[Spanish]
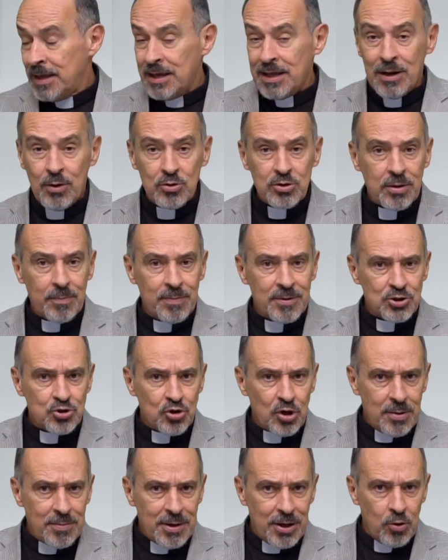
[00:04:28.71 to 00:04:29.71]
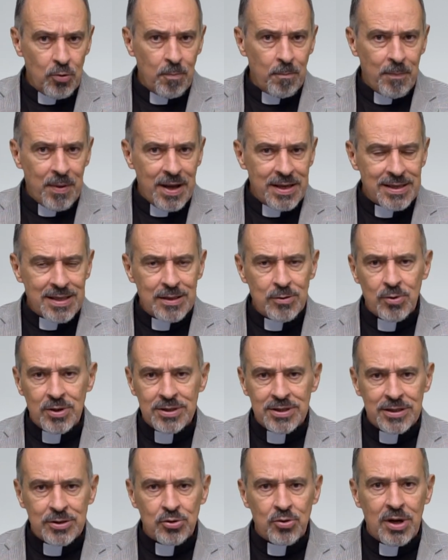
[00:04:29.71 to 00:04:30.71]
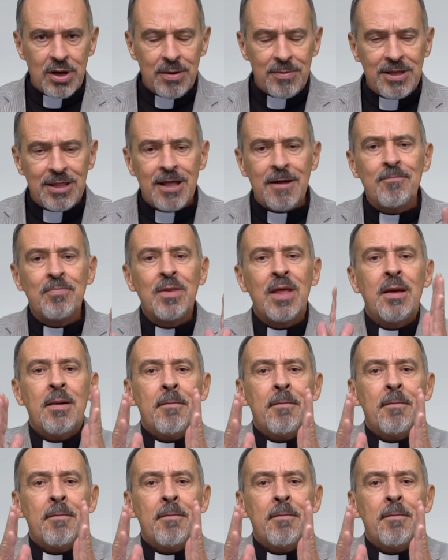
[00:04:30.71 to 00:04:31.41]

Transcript: y la otra persona me acompaña durante toda la vida